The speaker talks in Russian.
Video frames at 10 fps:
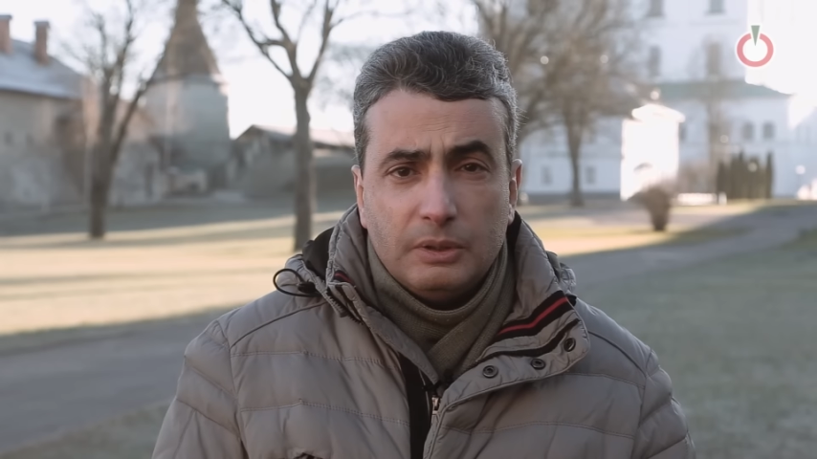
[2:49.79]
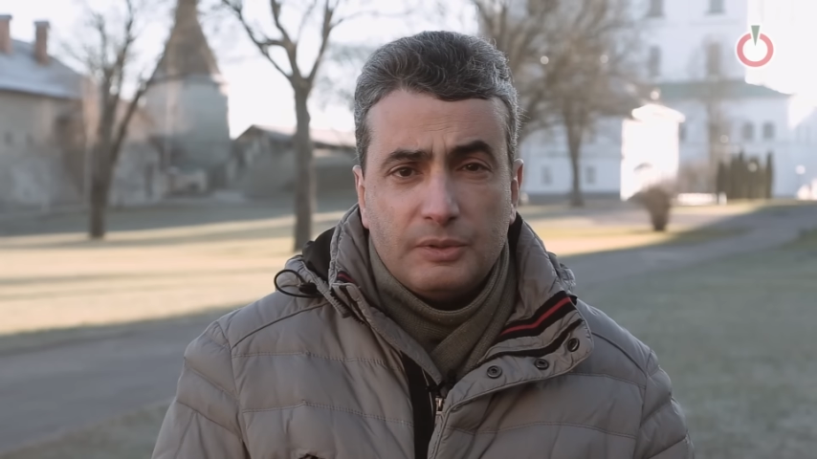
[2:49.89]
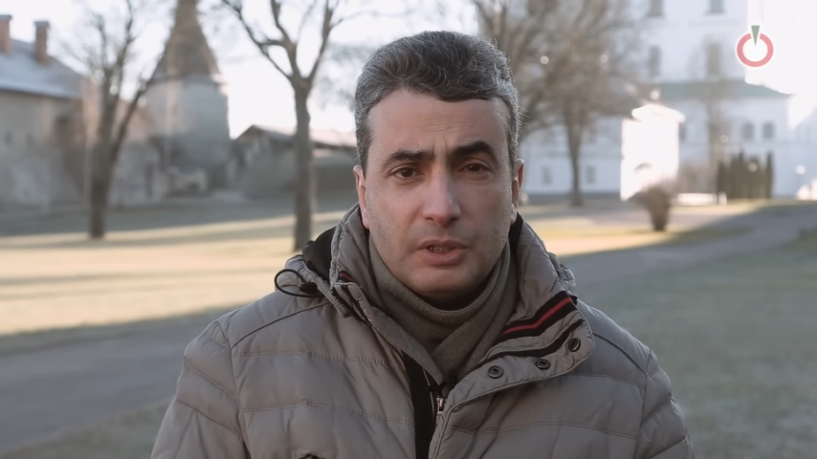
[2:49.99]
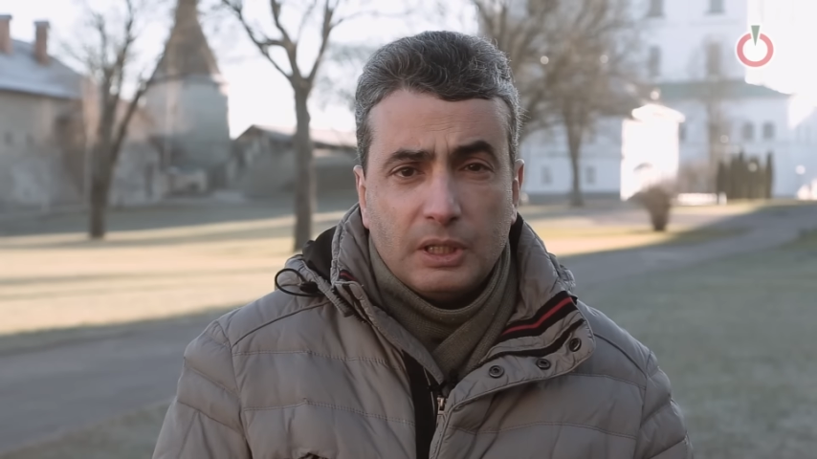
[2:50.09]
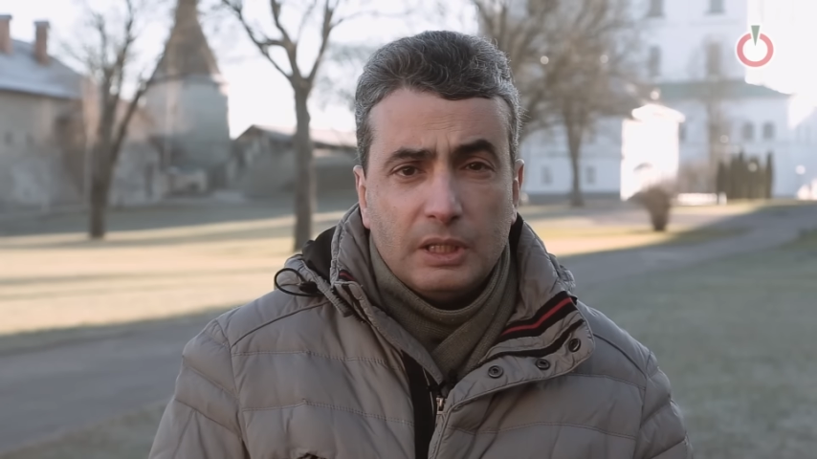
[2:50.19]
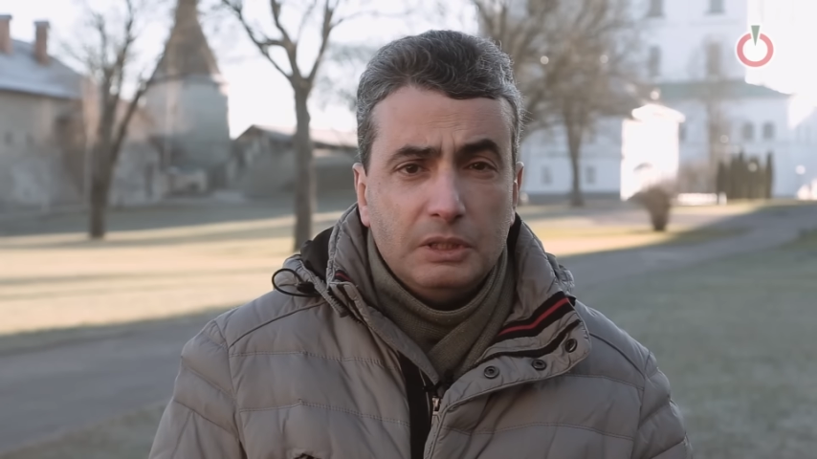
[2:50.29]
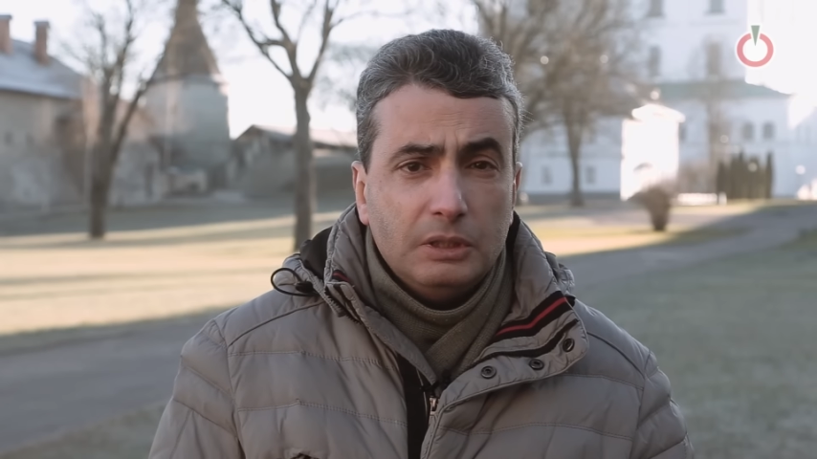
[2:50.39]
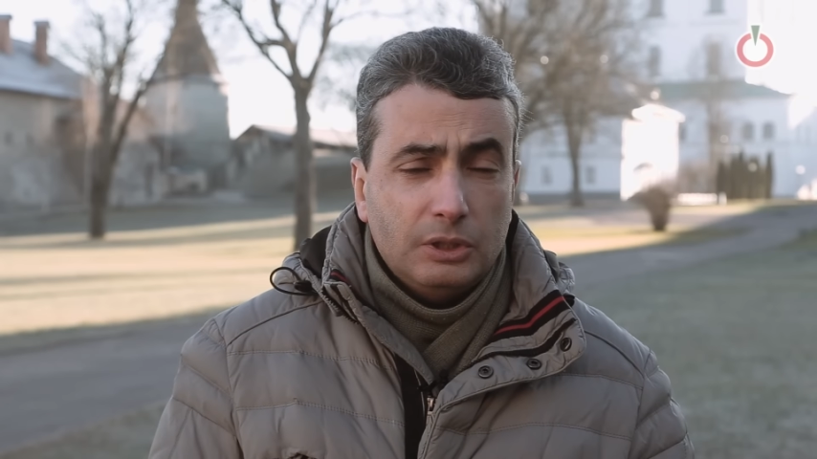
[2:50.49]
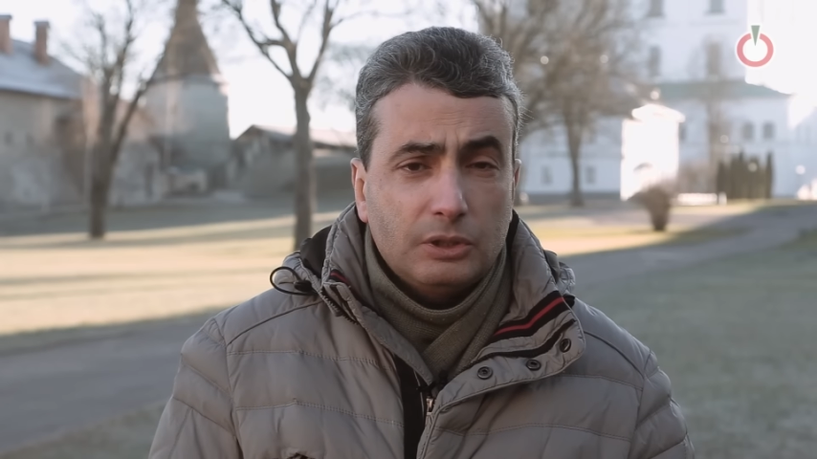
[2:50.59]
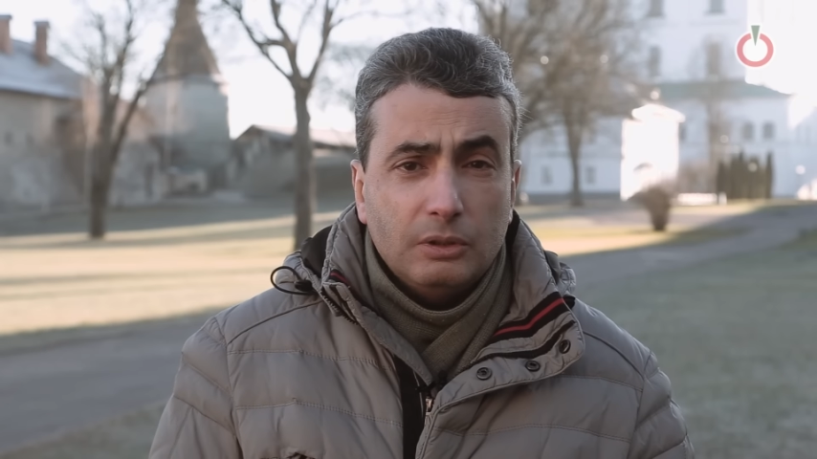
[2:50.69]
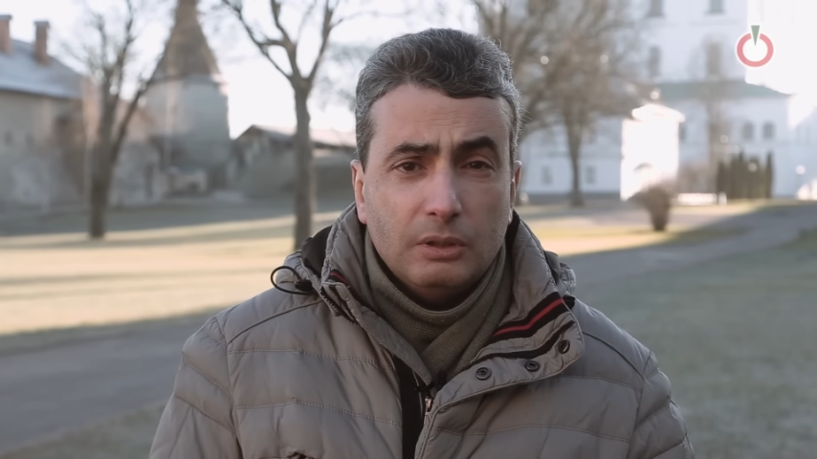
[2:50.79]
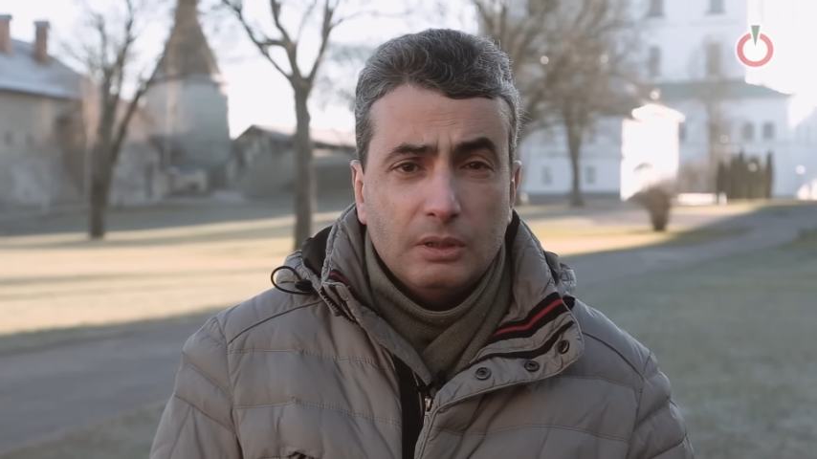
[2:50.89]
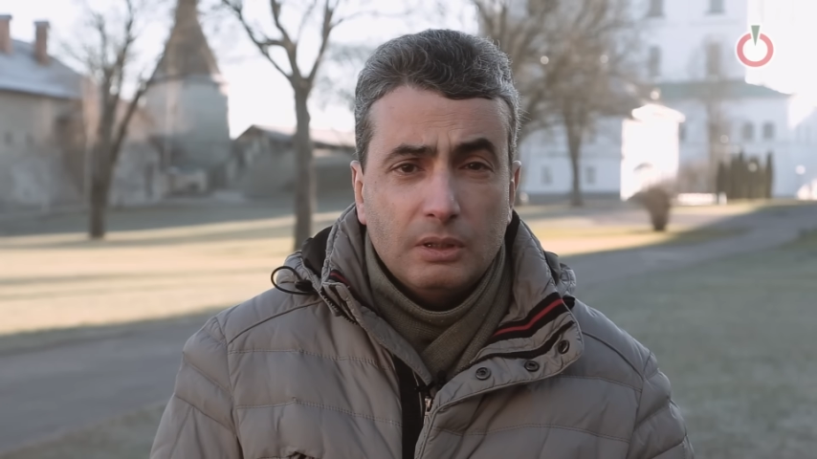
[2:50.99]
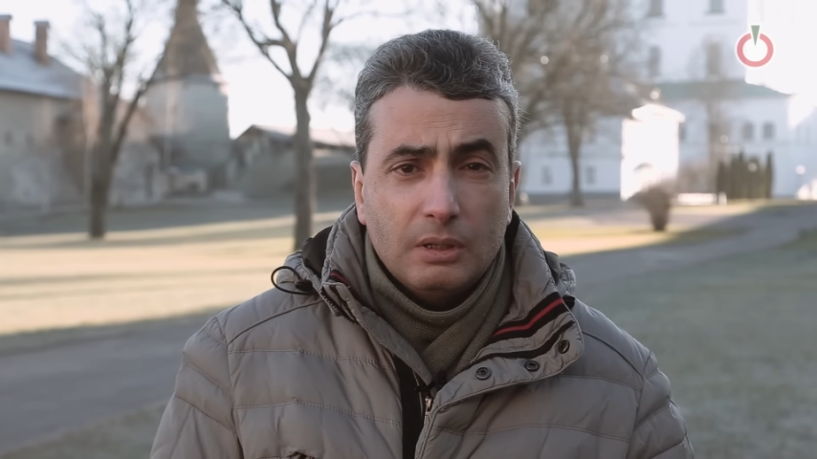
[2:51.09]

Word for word: невзирая ни на что,